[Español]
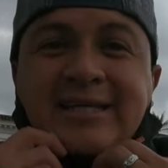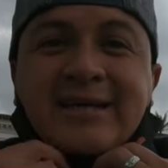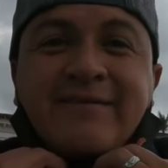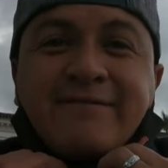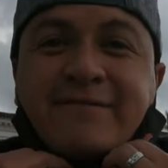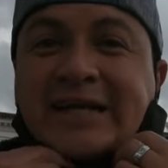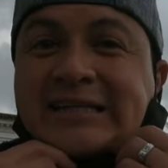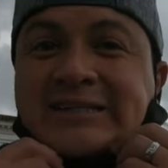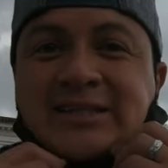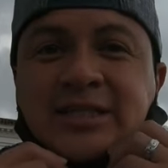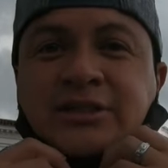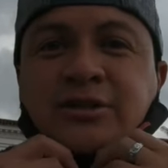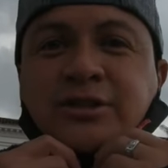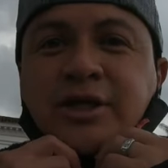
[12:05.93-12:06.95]
de San
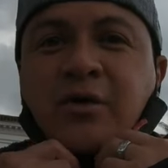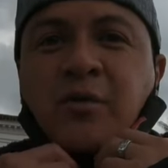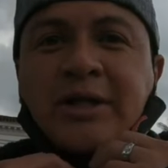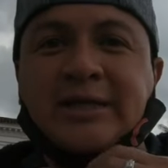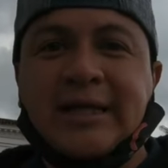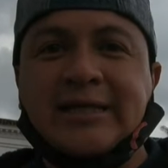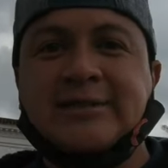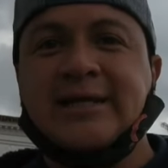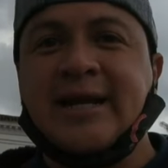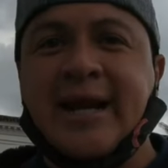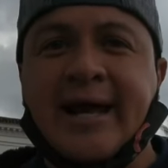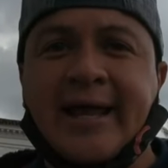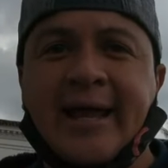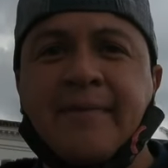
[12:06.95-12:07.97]
Francisco se encuentra
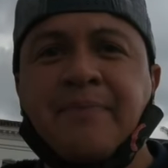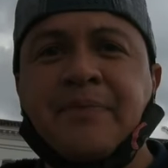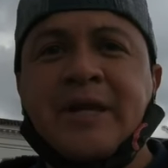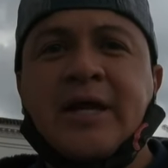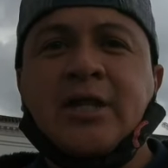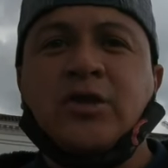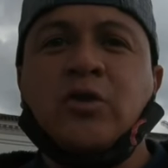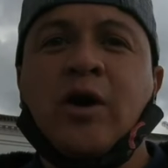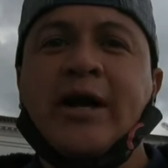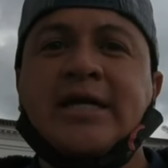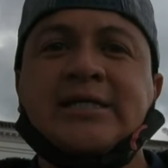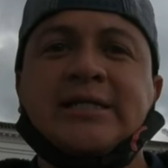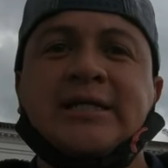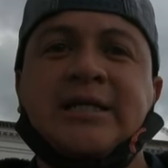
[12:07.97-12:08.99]
cerrada, no
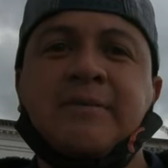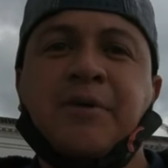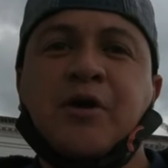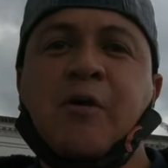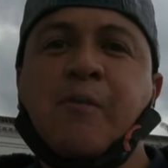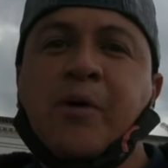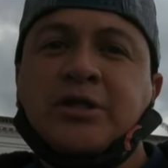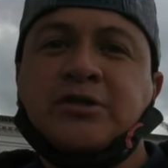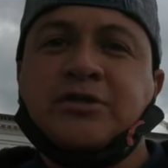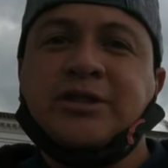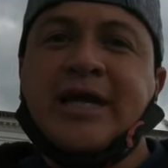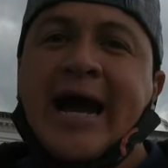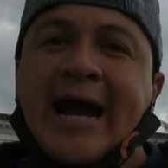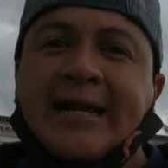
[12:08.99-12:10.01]
hay ese típico
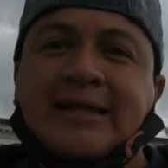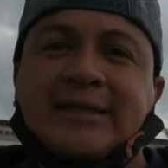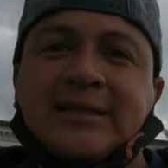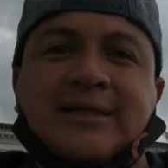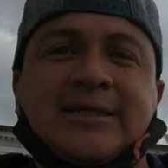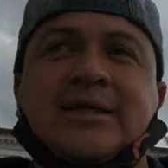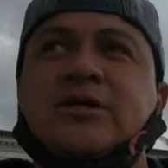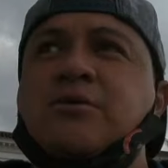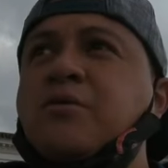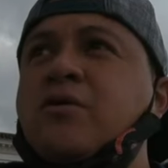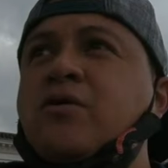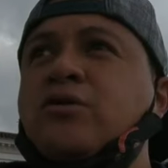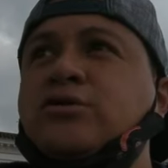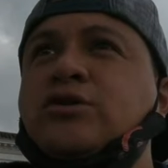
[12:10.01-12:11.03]
puestos de arte
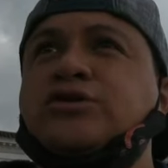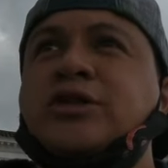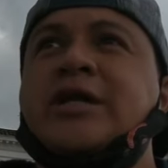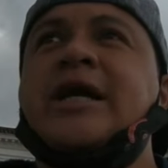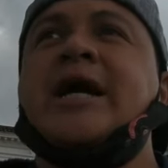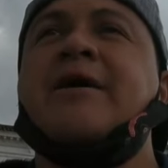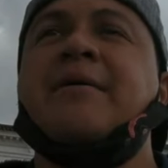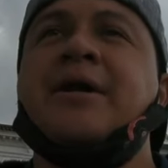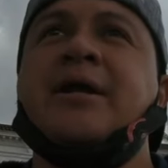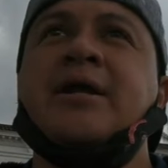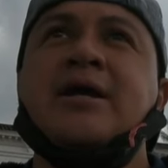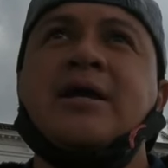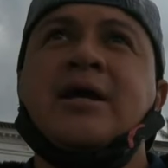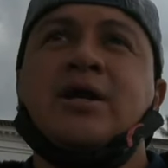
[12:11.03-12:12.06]
como lo solían haber
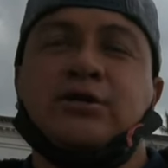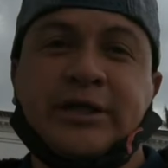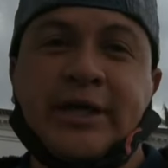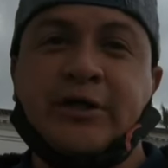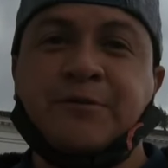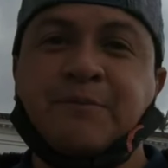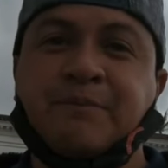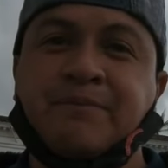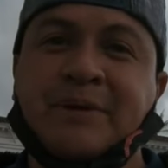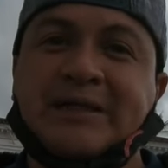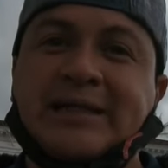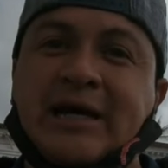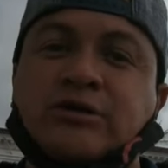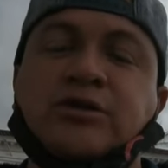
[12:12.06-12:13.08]
los años
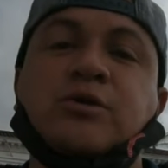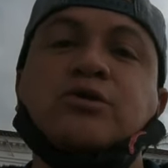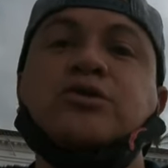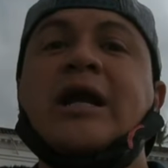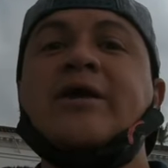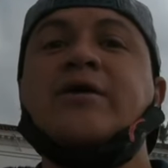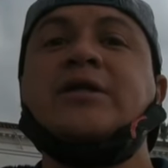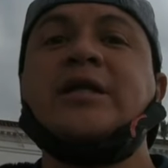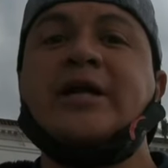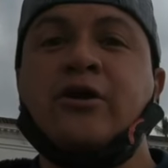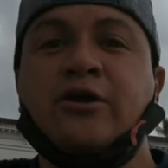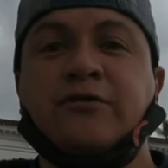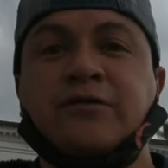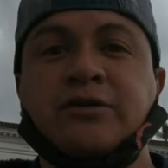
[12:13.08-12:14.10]
pasados. Incluso el año
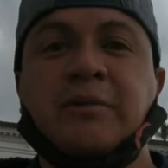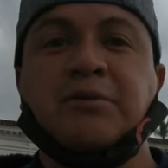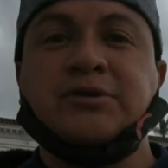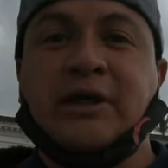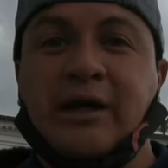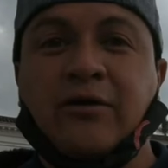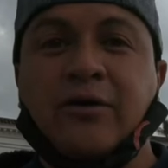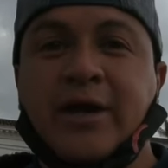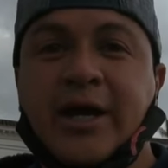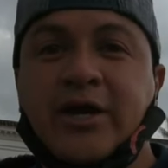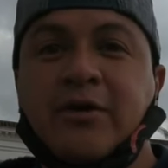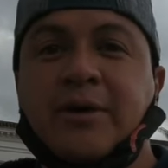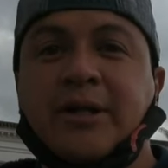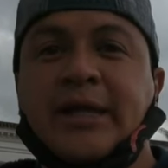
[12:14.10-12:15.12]
anterior disfrutamos algo de
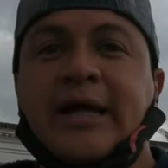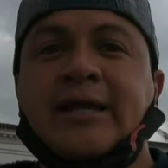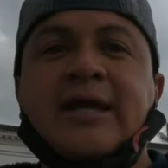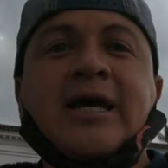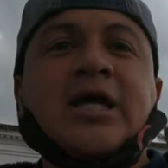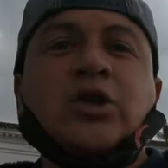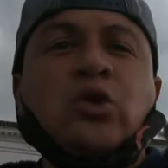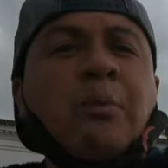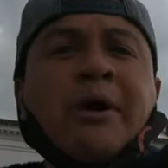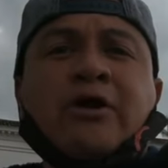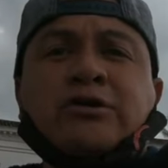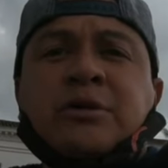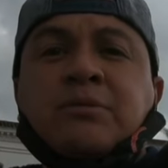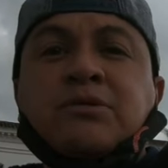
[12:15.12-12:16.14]
ello, ¿verdad?
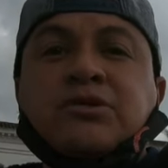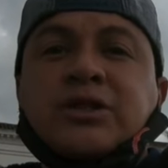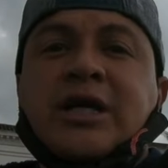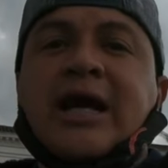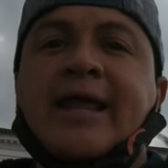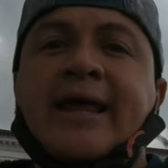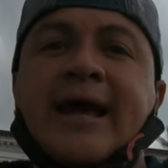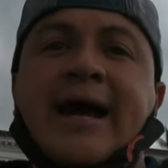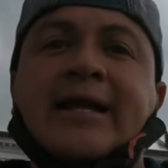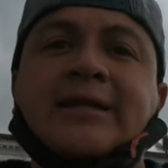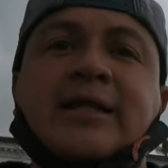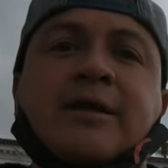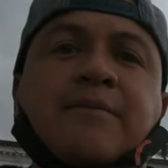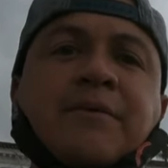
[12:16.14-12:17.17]
Números de música, de
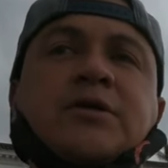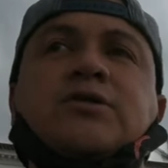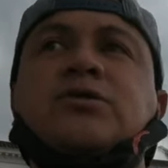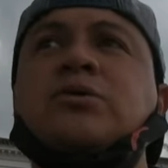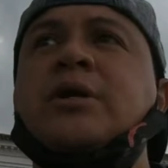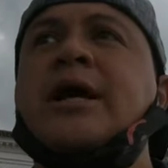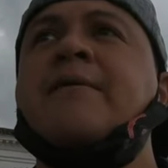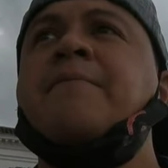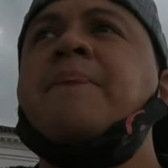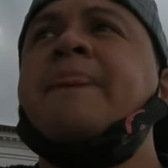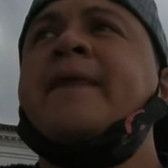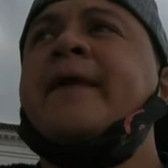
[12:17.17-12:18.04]
arte, de pintura.